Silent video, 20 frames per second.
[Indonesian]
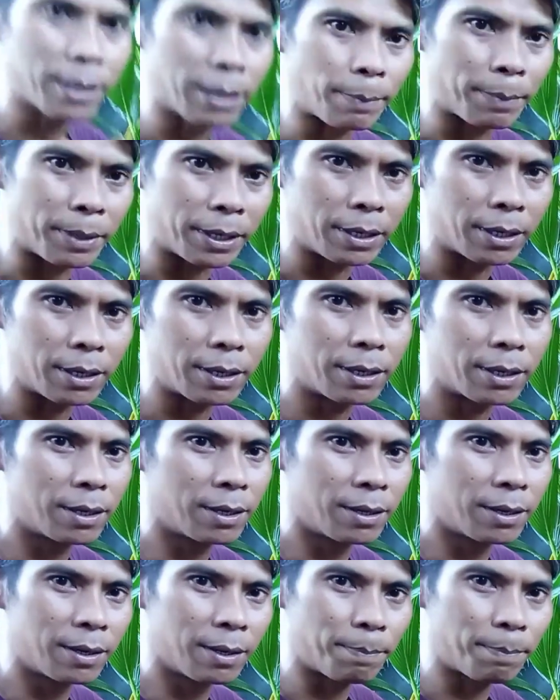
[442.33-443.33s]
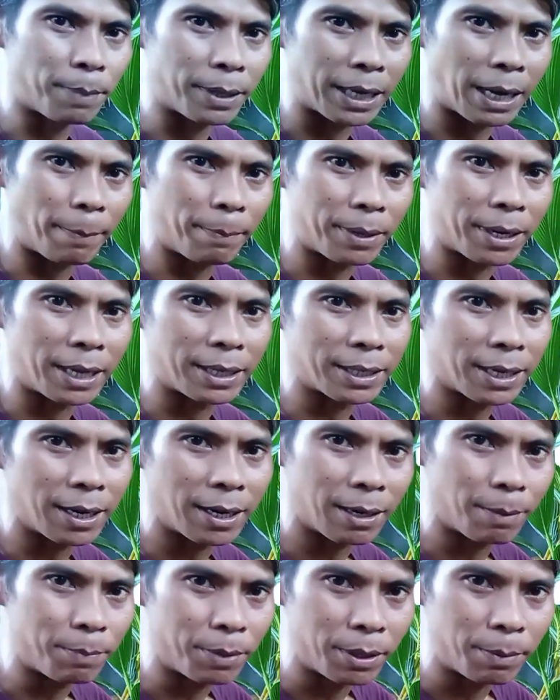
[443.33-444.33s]
tapi penampilannya
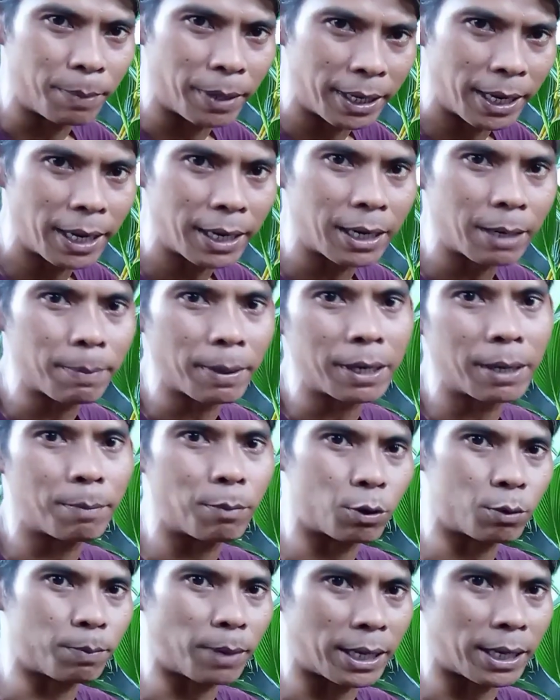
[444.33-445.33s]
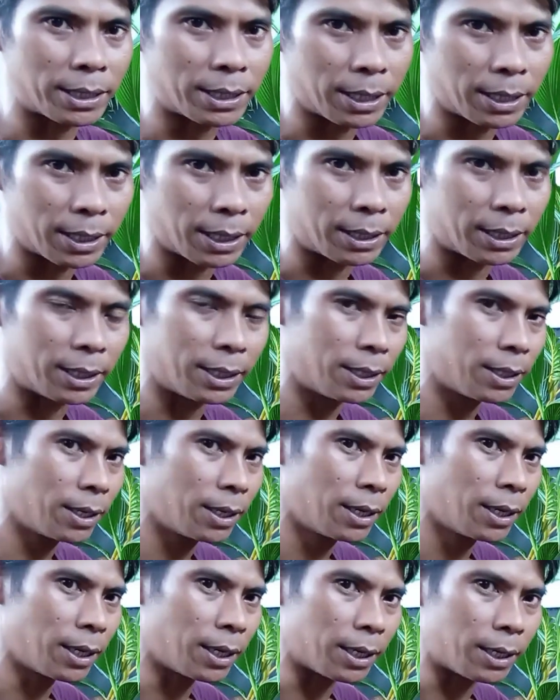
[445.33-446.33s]
lebih beda daripada pot plastik ya jadi
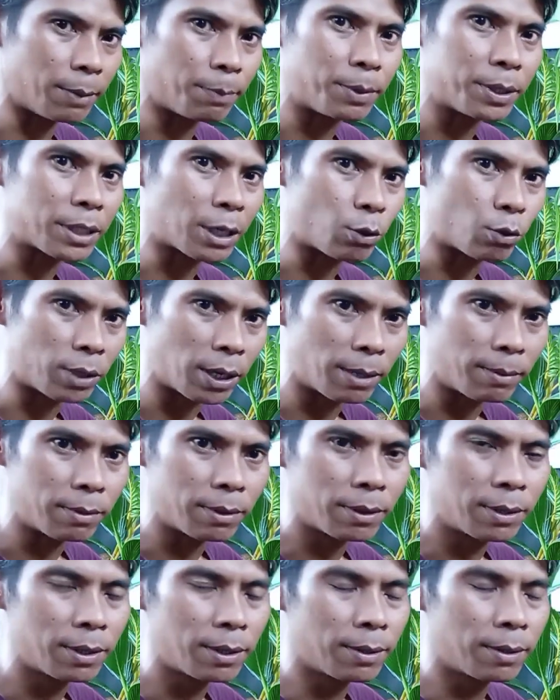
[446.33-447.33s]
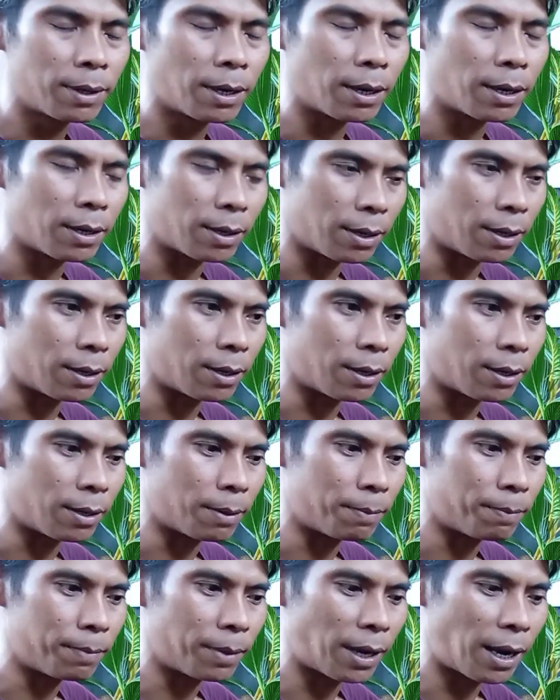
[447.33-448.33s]
ini bisa juga uh,
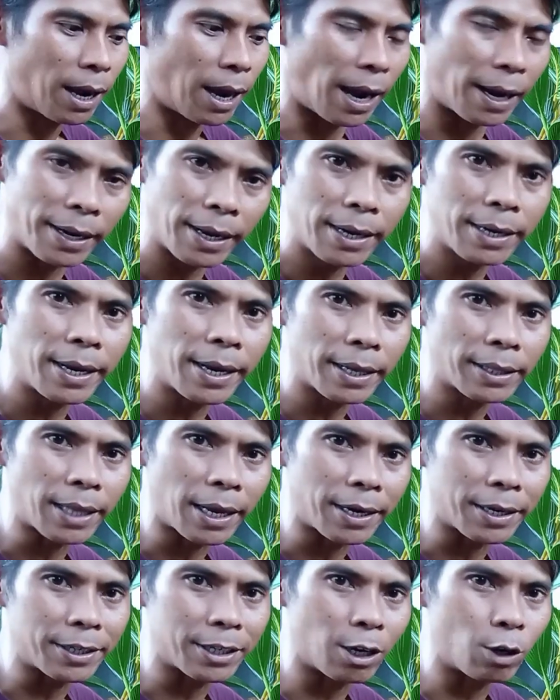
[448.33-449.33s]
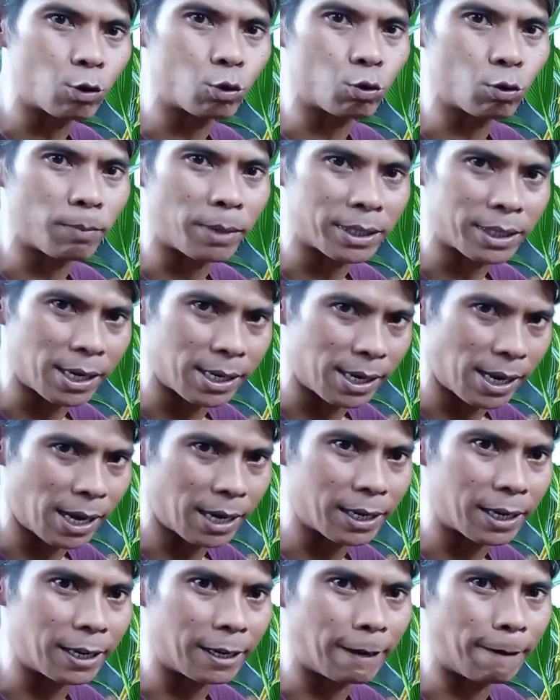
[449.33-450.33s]
ada daya tariknya untuk masalah di
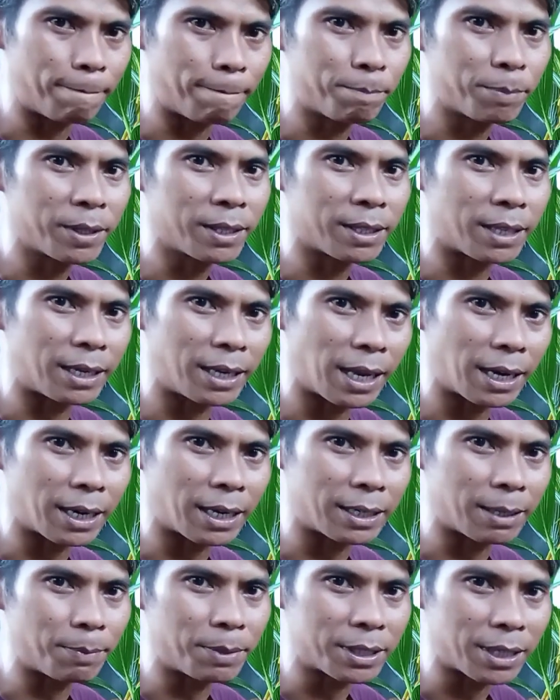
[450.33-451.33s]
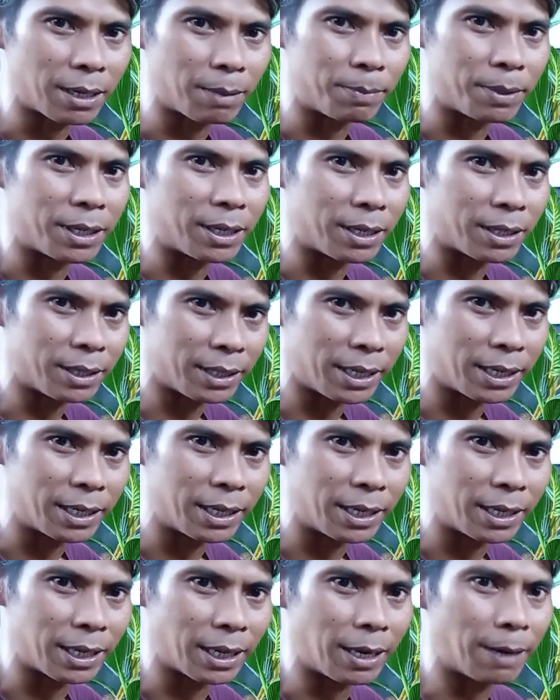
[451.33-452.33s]
harga ya jadi harganya bisa lebih
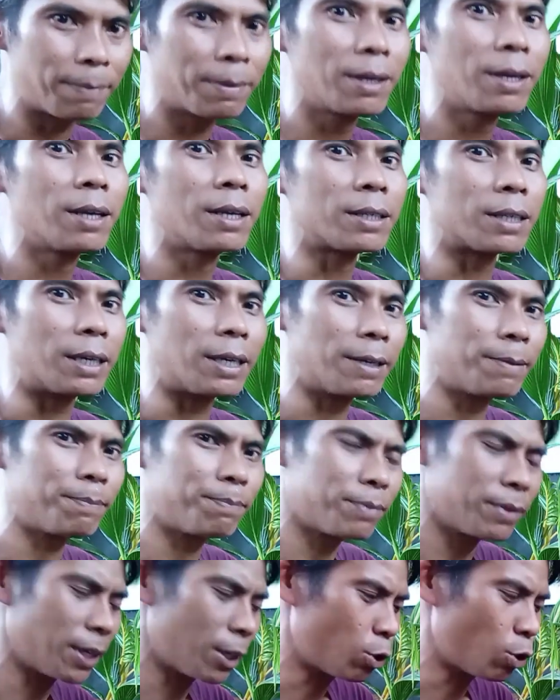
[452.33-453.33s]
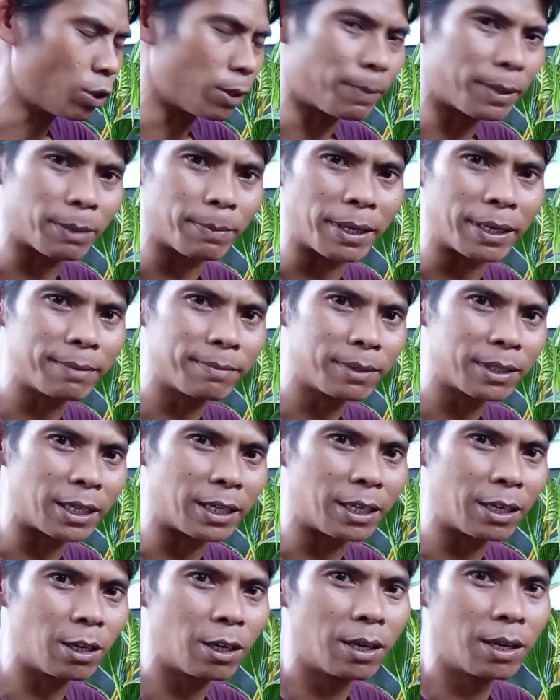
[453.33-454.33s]
tinggi ya jadi itu teman-teman
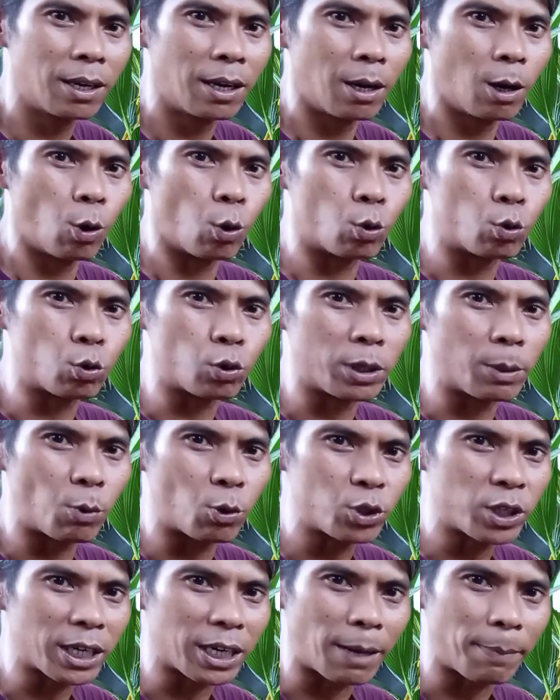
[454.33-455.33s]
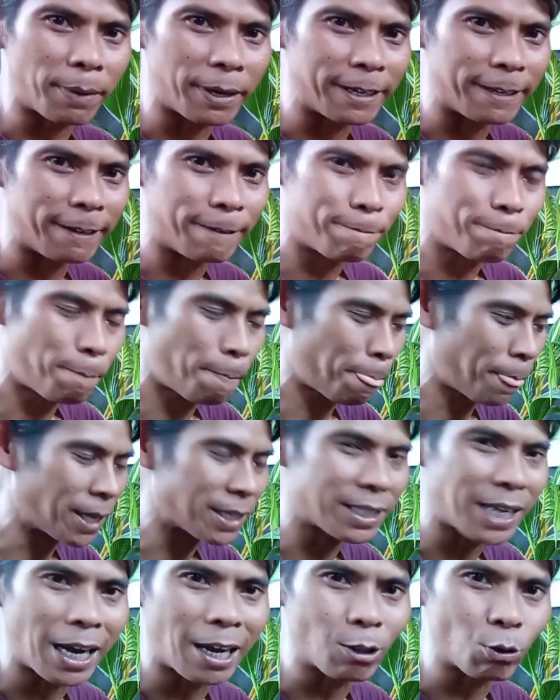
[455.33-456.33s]
jadi untuk di bonsai kelapa ini
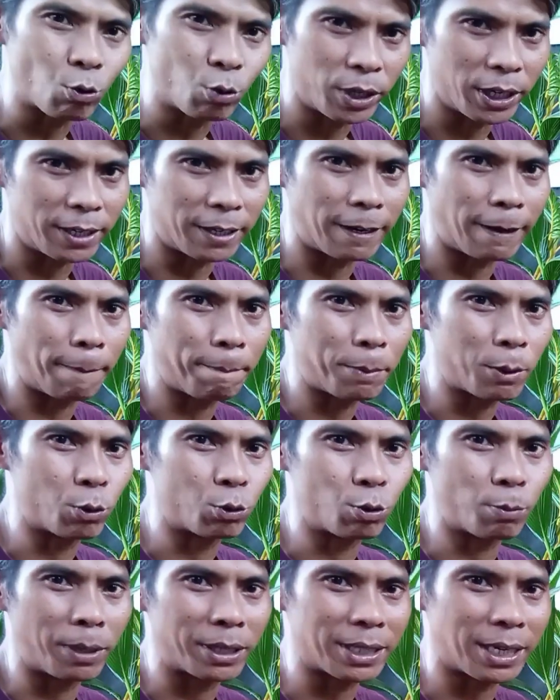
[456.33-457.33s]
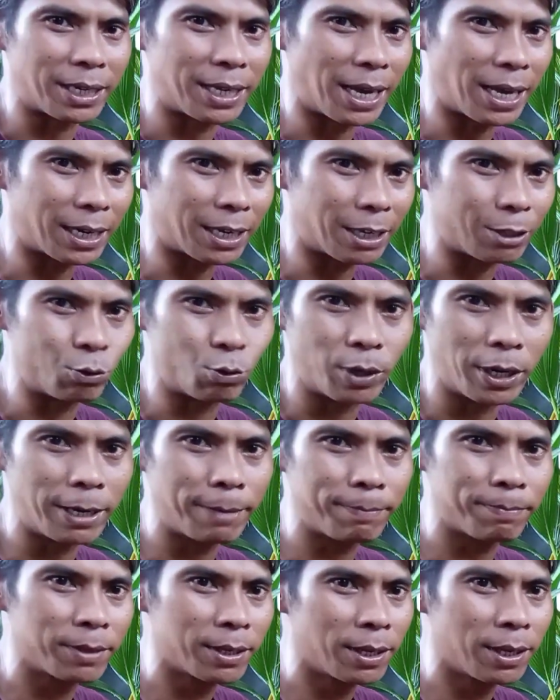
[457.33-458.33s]
sangat unik ya untuk masalah di harga
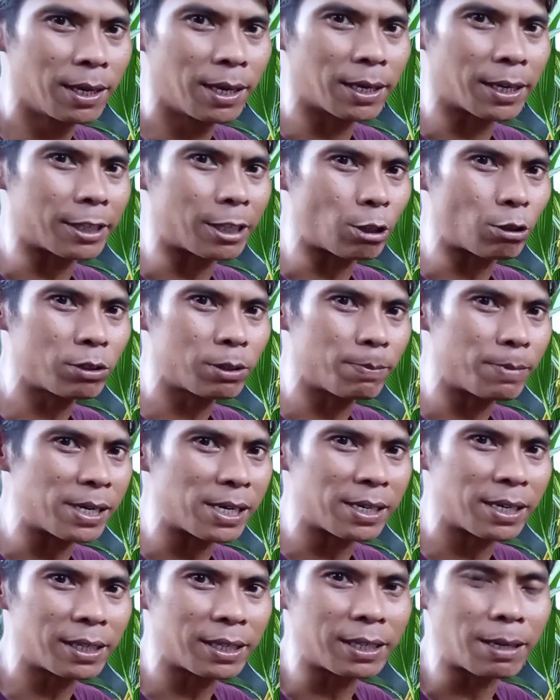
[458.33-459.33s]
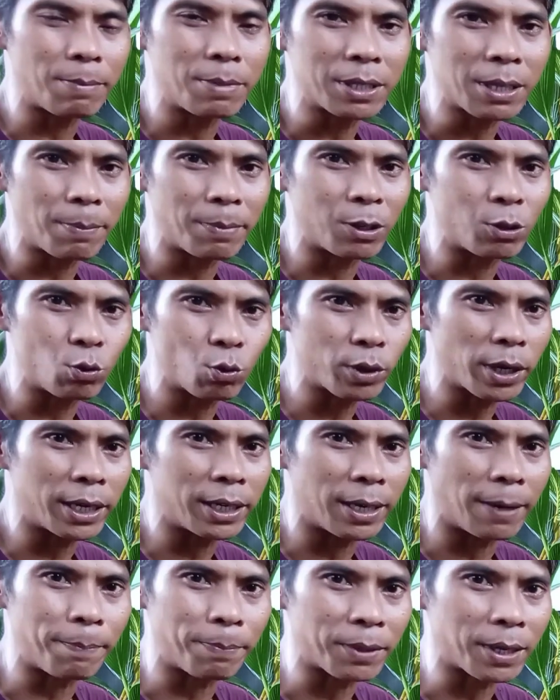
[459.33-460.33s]
juga kita tuh sebenarnya tidak bisa menentukan
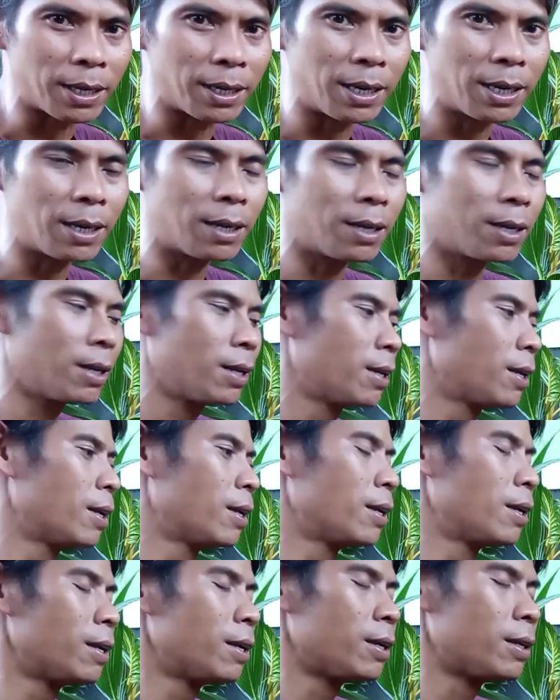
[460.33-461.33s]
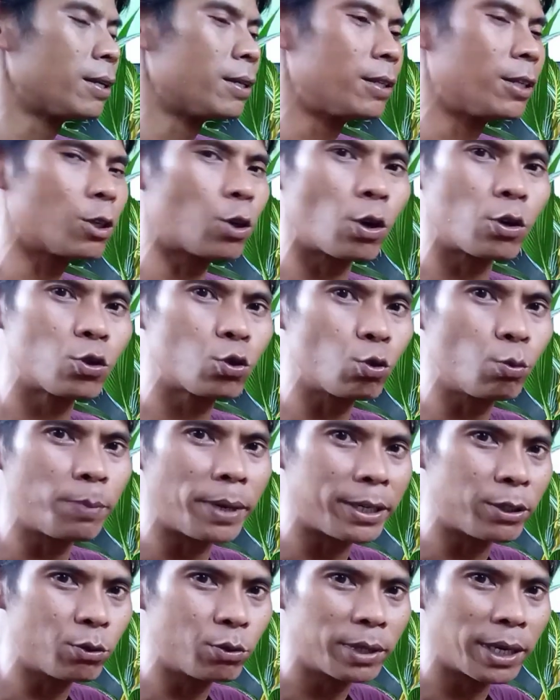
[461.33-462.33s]
ya karena di
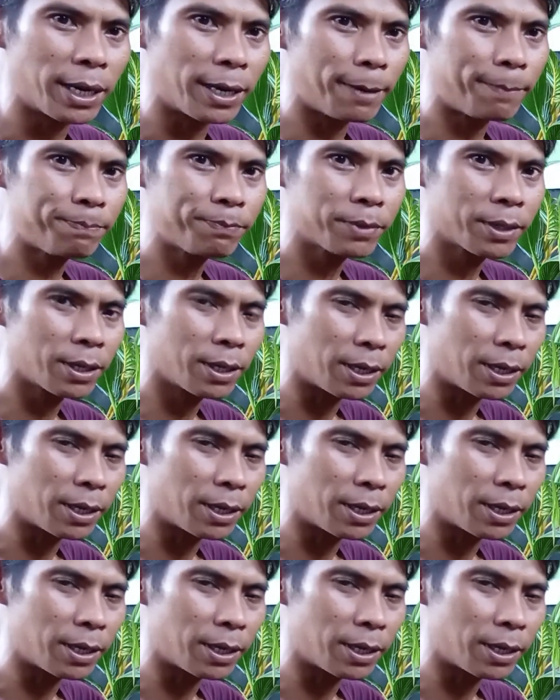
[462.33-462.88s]
konsumen juga